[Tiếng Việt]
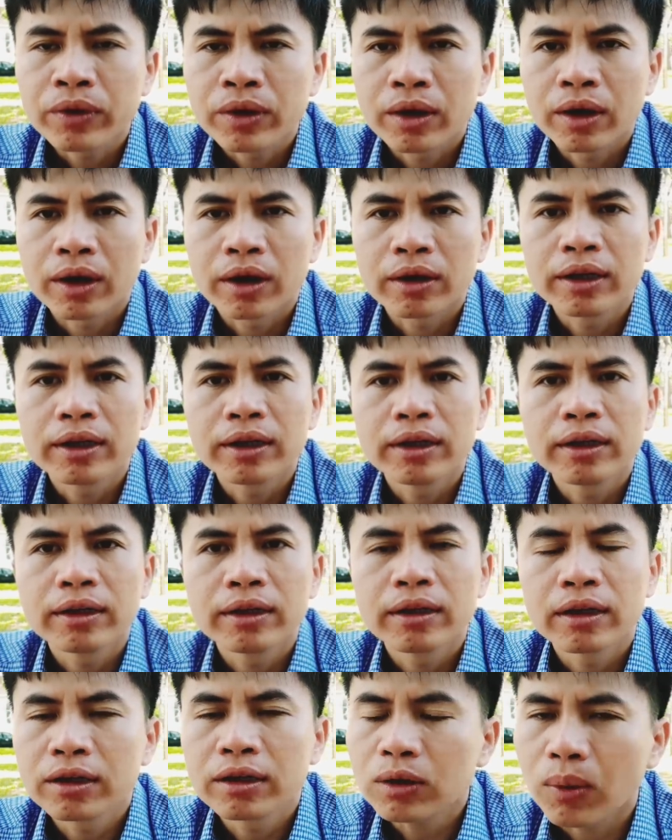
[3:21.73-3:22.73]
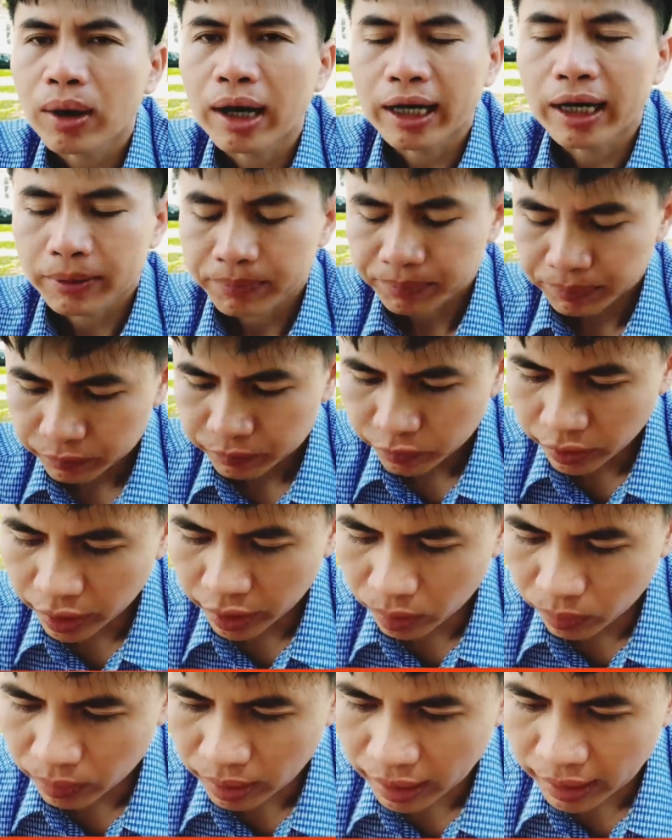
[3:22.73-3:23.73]
à, đi nước ngoài và
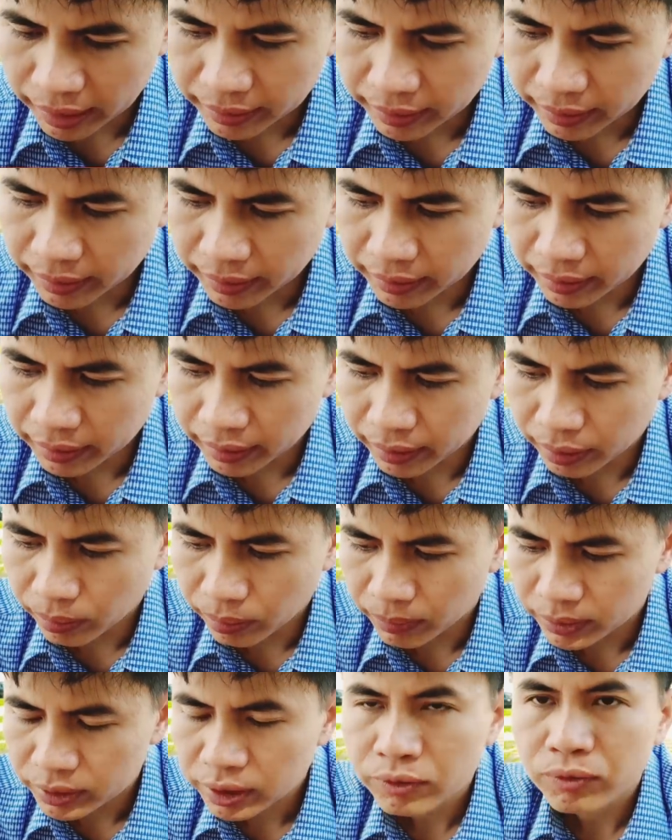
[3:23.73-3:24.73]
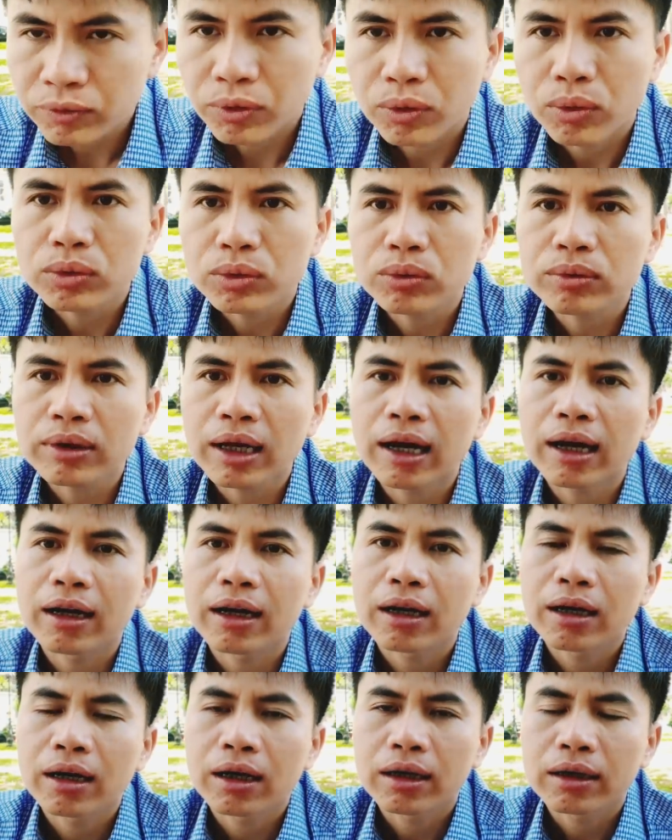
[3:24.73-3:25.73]
điều này thì điều mà chính phủ chúng ta
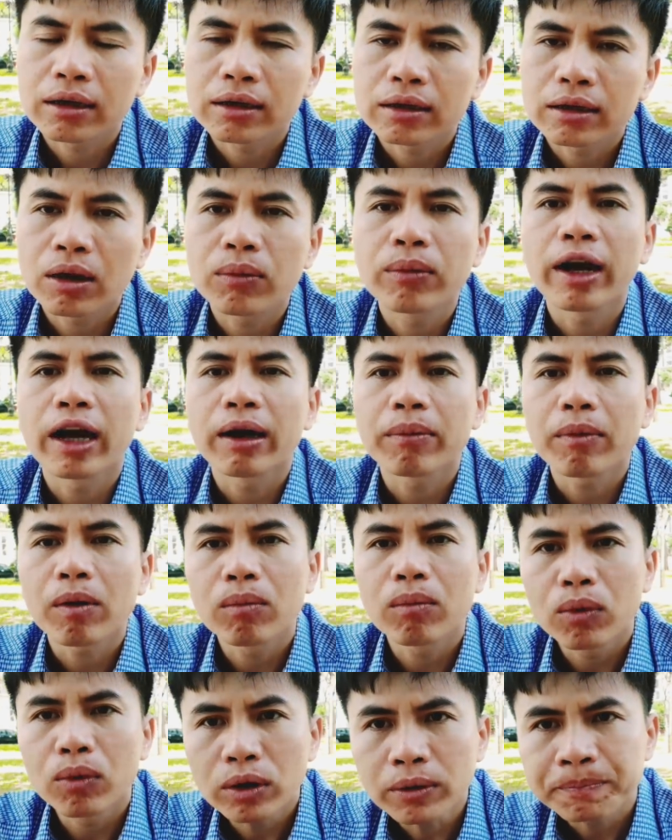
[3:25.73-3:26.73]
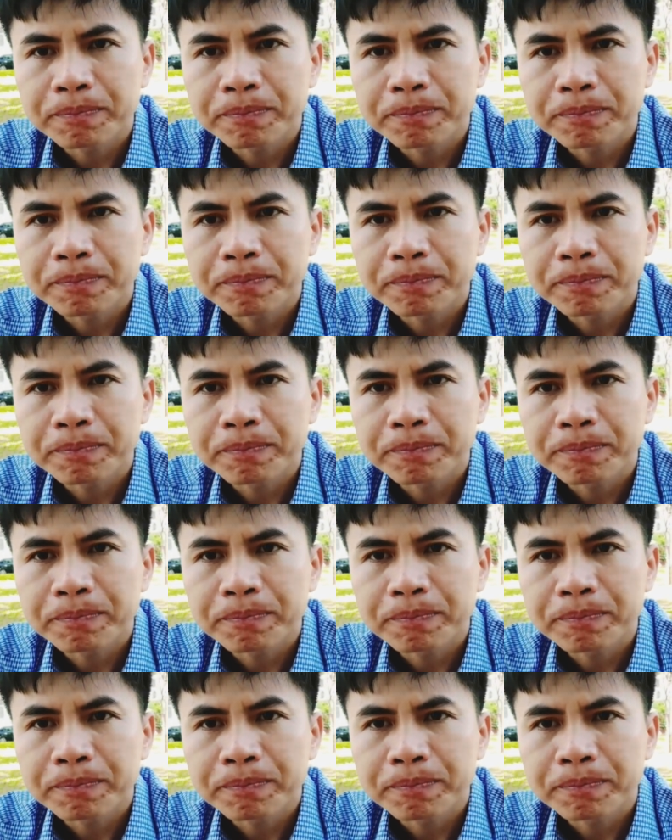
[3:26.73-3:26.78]
không hề mong muốn